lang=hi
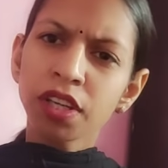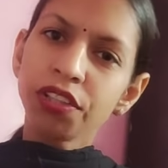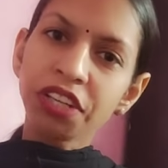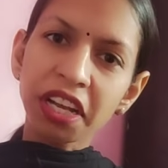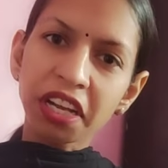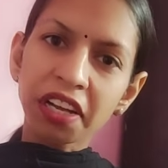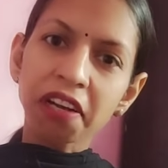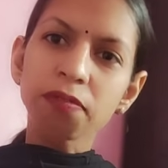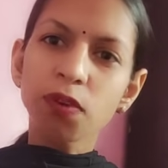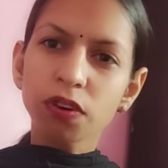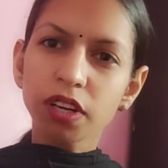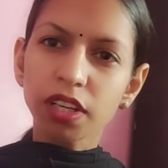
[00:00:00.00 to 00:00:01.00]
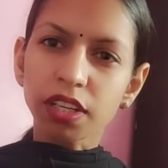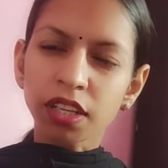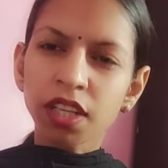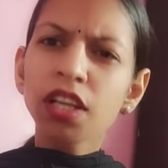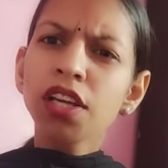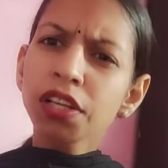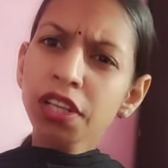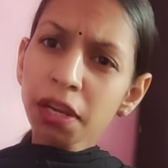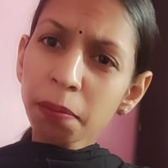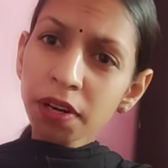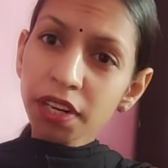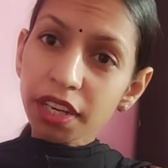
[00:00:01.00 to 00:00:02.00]
ये कर वो कर के
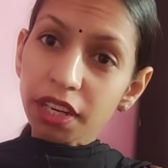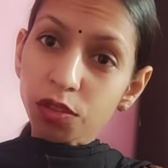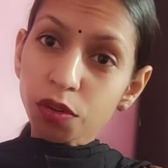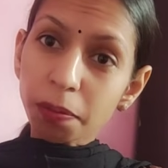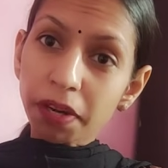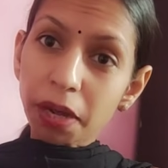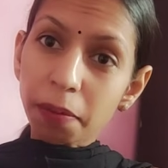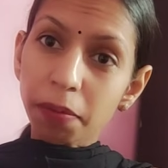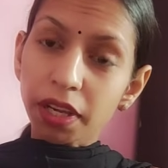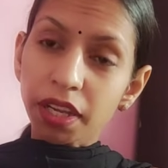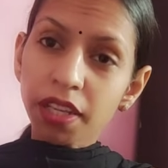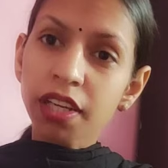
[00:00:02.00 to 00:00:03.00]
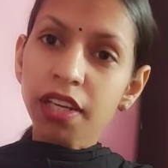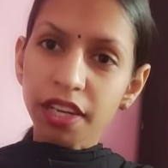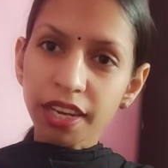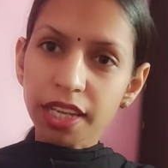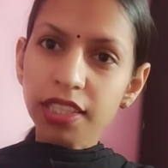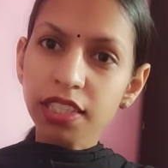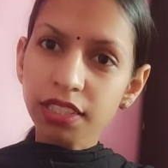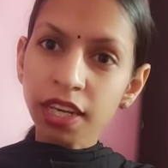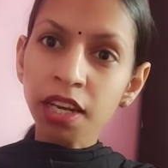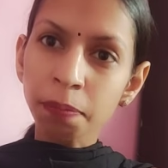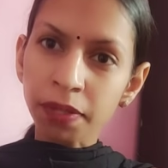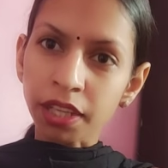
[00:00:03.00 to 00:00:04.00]
बढ़ रही है तू अपने आप में रिएक्शन
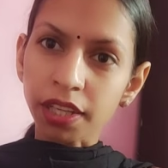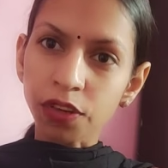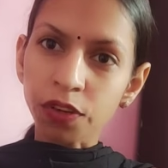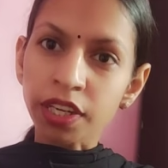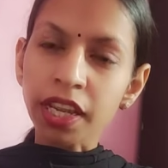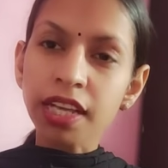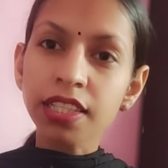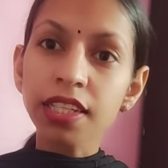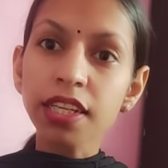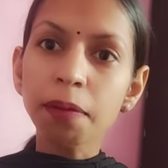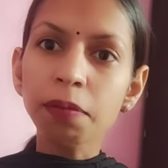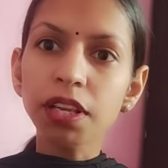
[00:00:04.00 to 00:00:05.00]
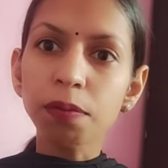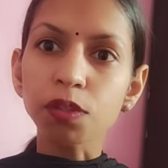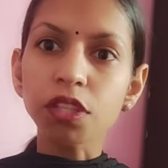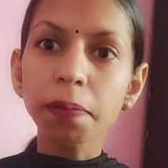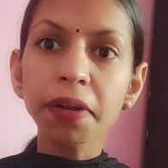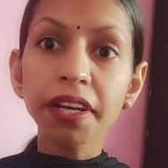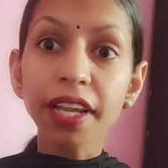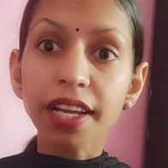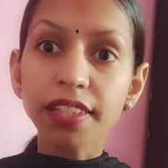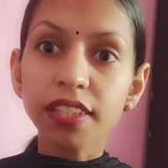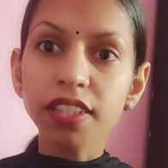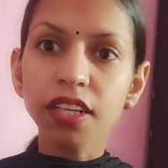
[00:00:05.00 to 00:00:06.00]
चैनल पता क्यों रिएक्शन का मतलब होता अपना
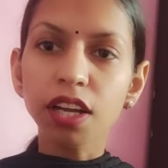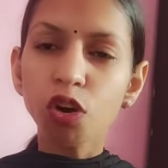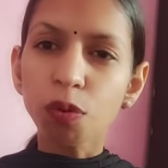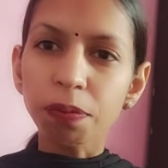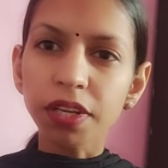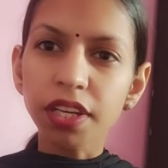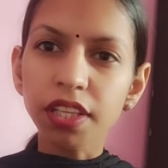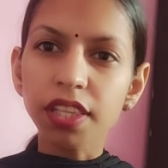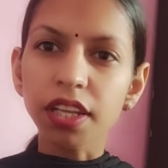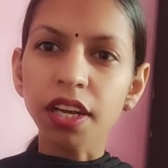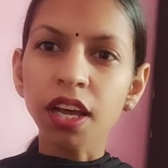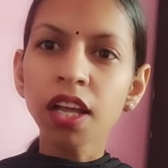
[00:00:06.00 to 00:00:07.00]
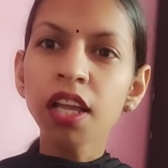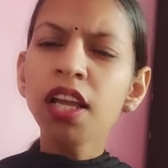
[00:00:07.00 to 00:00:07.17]
रिएक्शन देना ओपिनियन देना